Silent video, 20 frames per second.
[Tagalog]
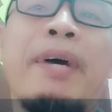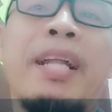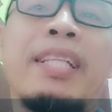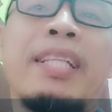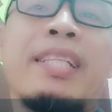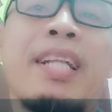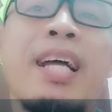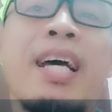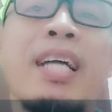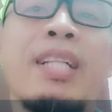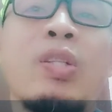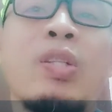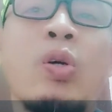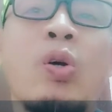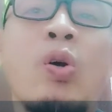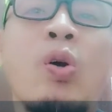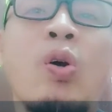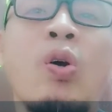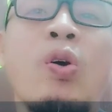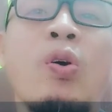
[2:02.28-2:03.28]

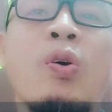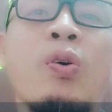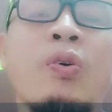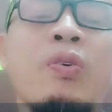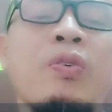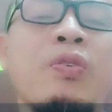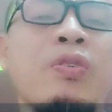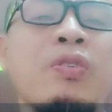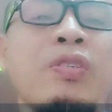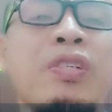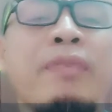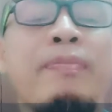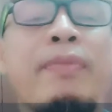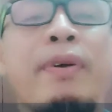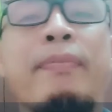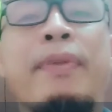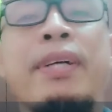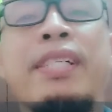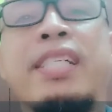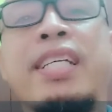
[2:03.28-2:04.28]
pangmaltrato,
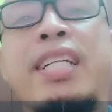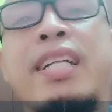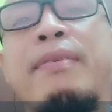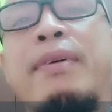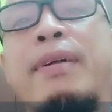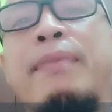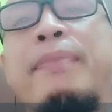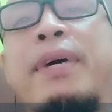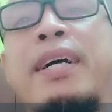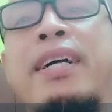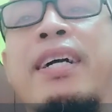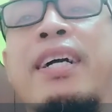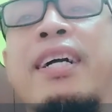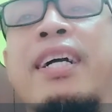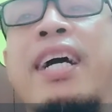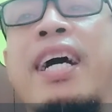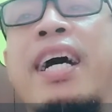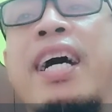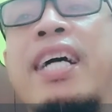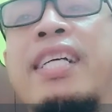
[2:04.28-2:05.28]
sa ibang bansa naman,
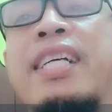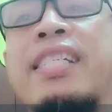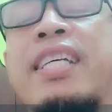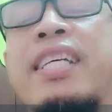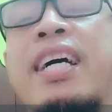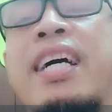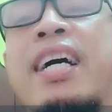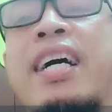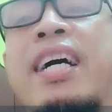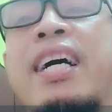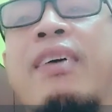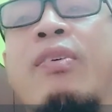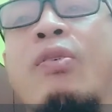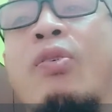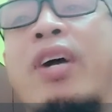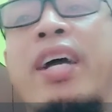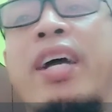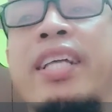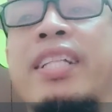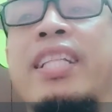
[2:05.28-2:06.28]

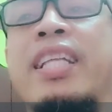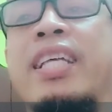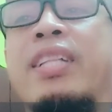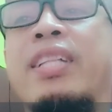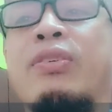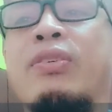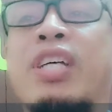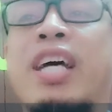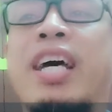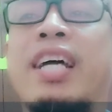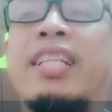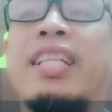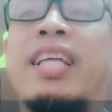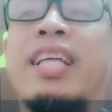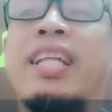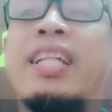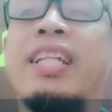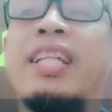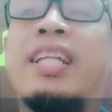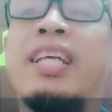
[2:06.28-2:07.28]
panggagahasa o kahit dito
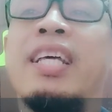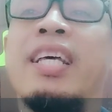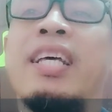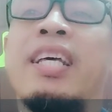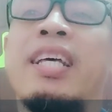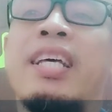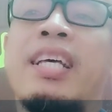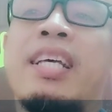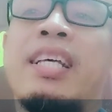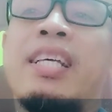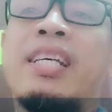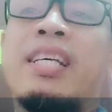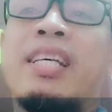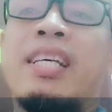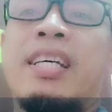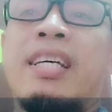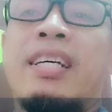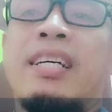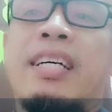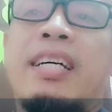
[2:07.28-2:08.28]
sa atin,
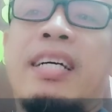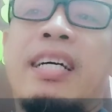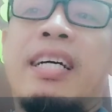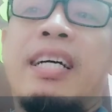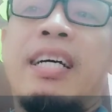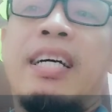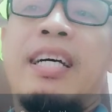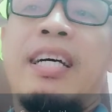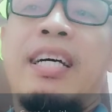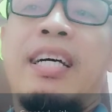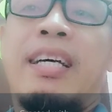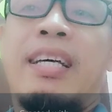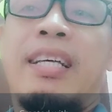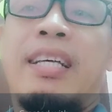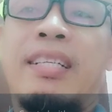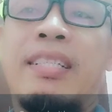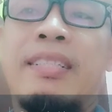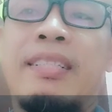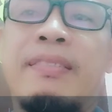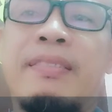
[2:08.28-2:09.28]

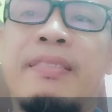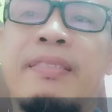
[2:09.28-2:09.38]
uh,